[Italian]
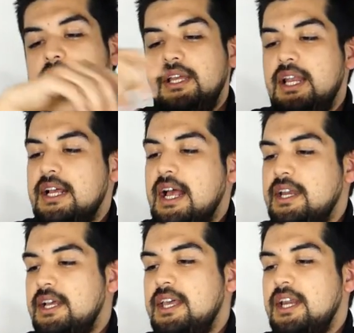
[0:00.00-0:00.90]
e la
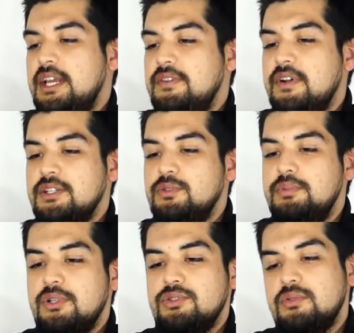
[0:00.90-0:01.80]
canna che arriva su
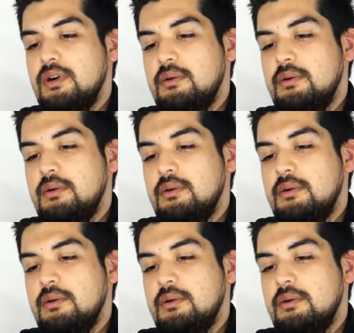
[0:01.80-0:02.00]
per giù qua.